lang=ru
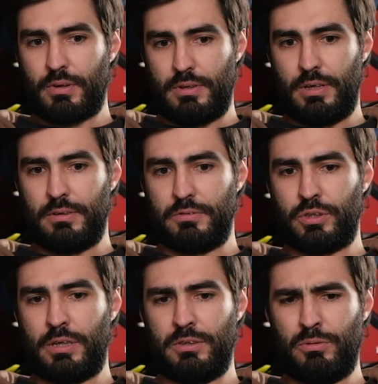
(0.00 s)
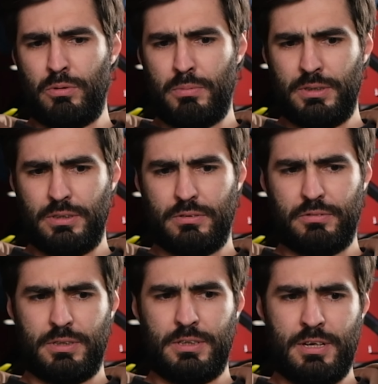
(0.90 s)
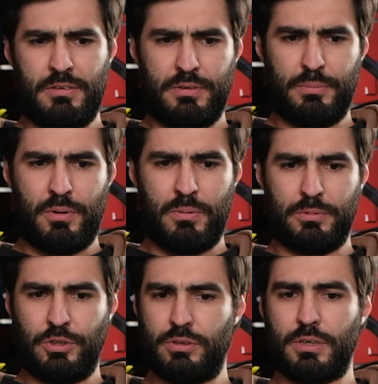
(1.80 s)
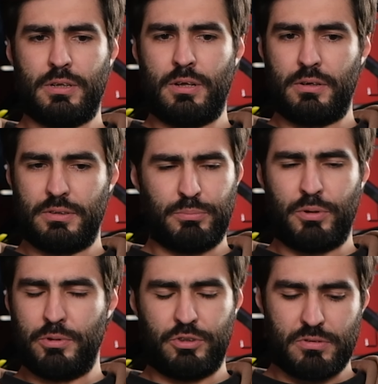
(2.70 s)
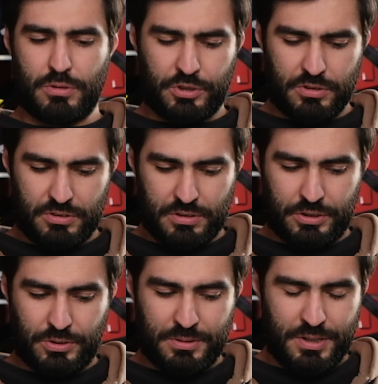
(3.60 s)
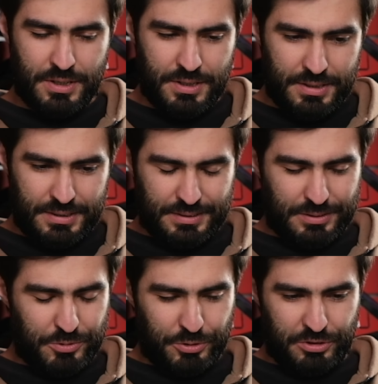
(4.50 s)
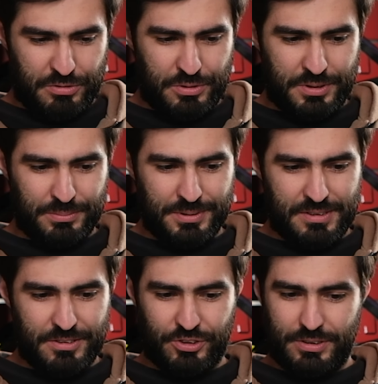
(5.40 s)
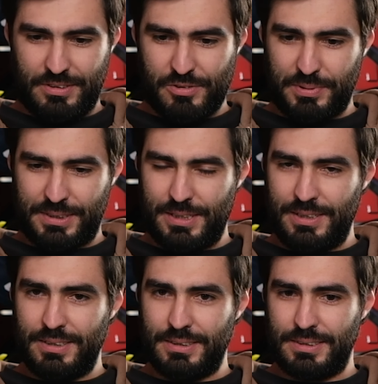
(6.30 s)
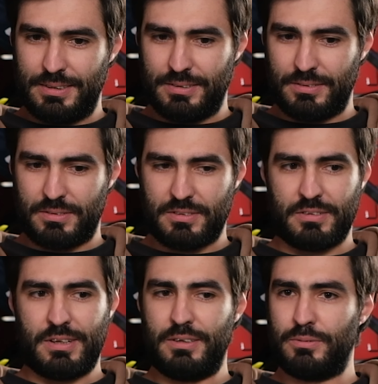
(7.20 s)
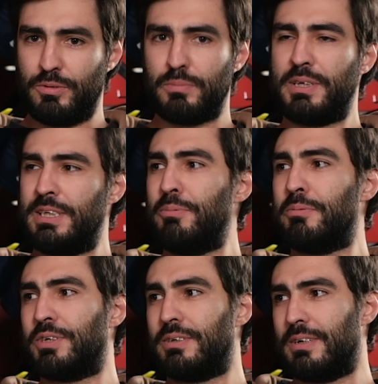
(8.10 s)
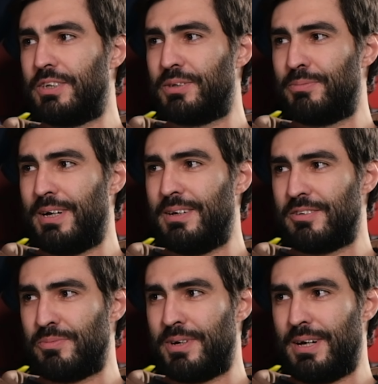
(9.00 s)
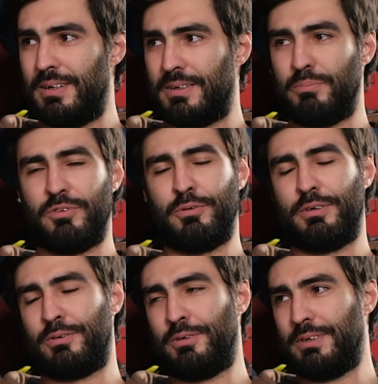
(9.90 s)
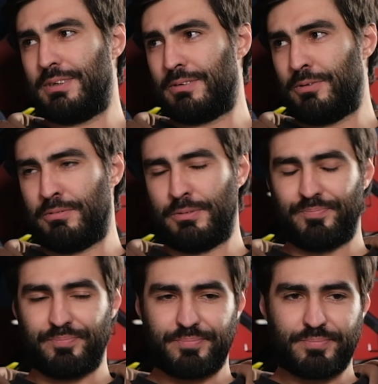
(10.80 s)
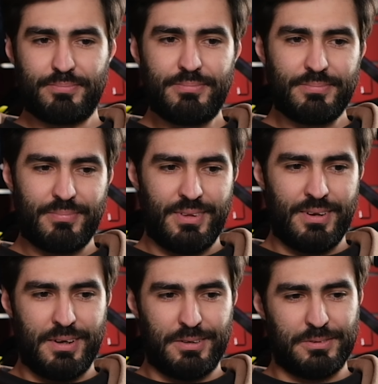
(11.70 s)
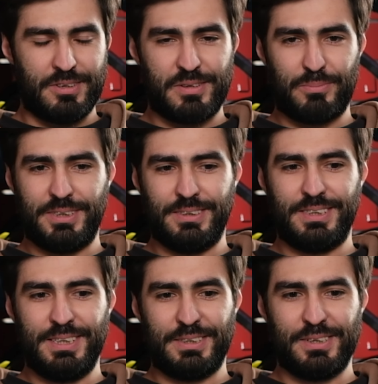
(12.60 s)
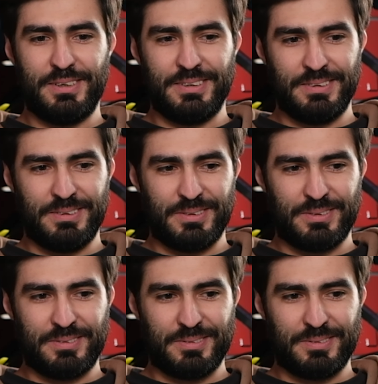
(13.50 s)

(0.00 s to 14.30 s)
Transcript: Да, там в штате Олбани, Филадельфия, по-моему, еще где-то. Не помню сейчас точно, не скажу. Там тоже история была. Сначала нас поселили, сказали, ну, по семьям же раньше брали, разбирали, там по двое-трое игроков. У нас там один деятель э,